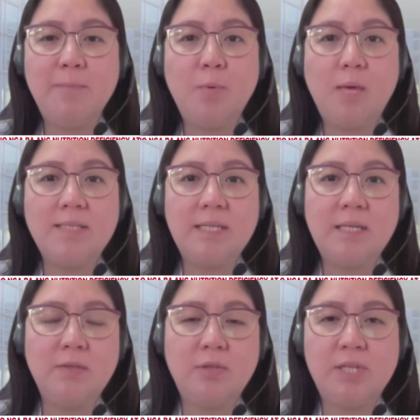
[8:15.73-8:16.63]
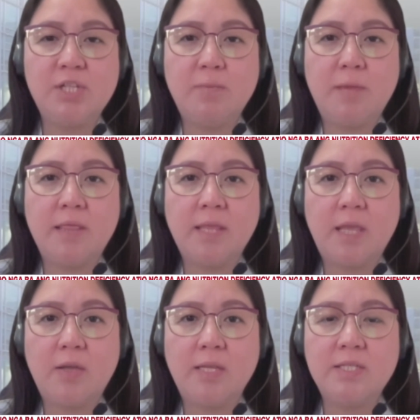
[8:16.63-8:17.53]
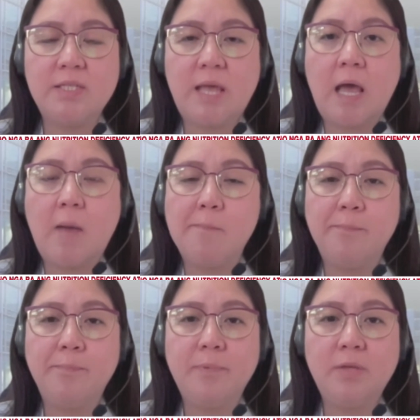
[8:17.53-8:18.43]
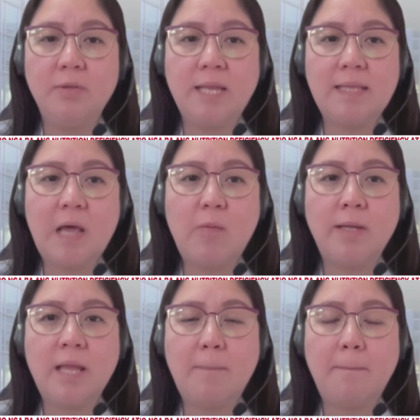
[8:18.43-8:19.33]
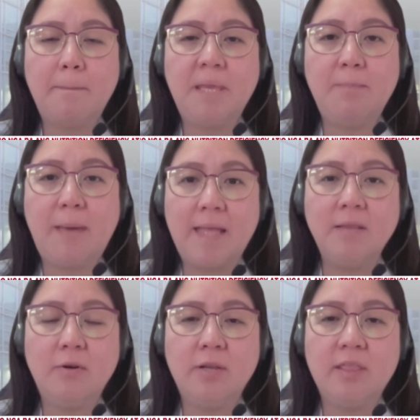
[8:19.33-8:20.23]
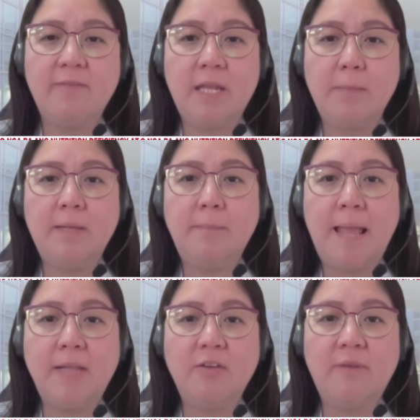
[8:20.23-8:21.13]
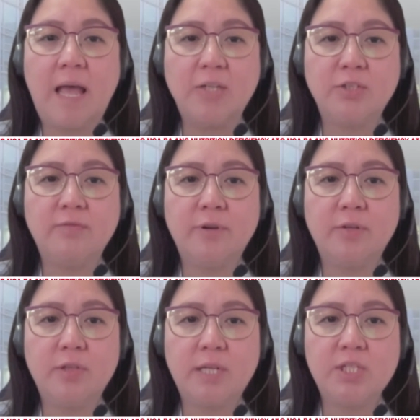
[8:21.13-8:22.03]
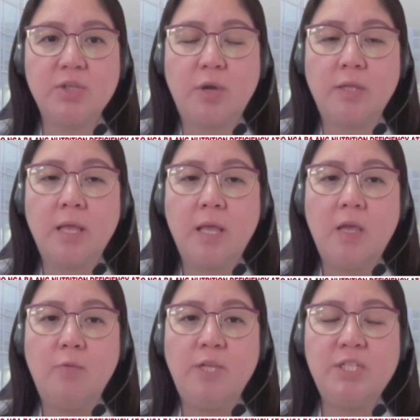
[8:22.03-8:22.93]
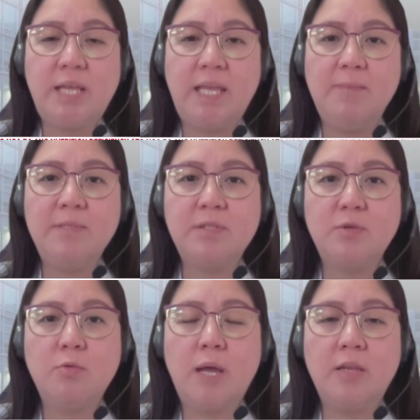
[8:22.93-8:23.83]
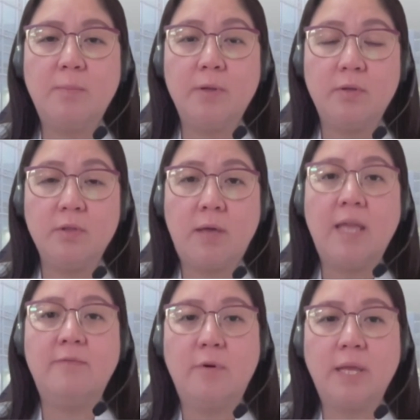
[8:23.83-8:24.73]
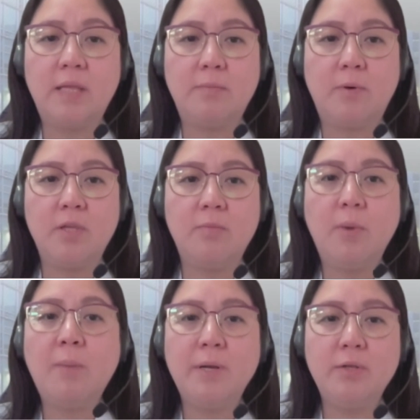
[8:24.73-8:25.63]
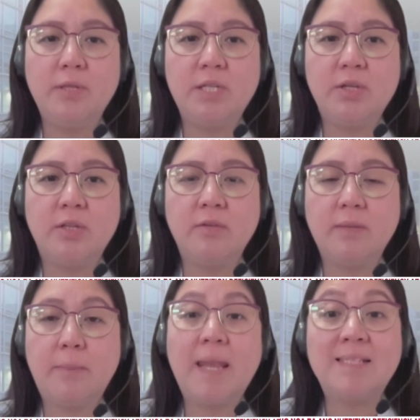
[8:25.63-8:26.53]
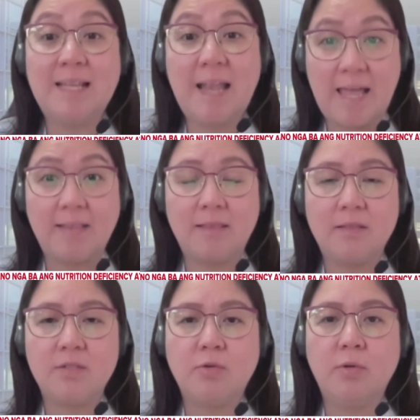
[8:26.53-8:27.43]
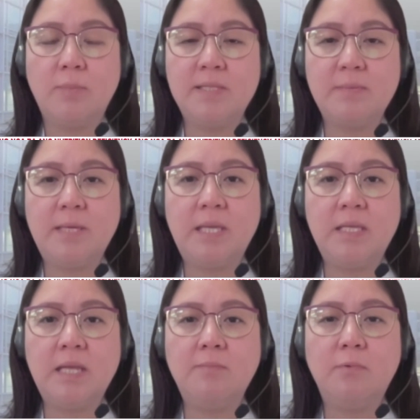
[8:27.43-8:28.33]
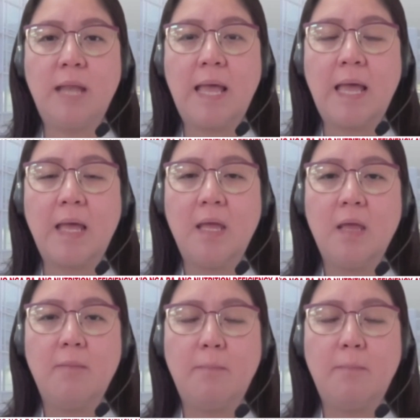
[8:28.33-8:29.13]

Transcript: theme po kasi ng Nutrition Month ngayon is um, yung tinatawag na PIPAN or the Philippine Plan of Action for Nutrition which aims to ano po no to advocate po yung proper nutrition para sa lahat. So ibig sabihin yan mula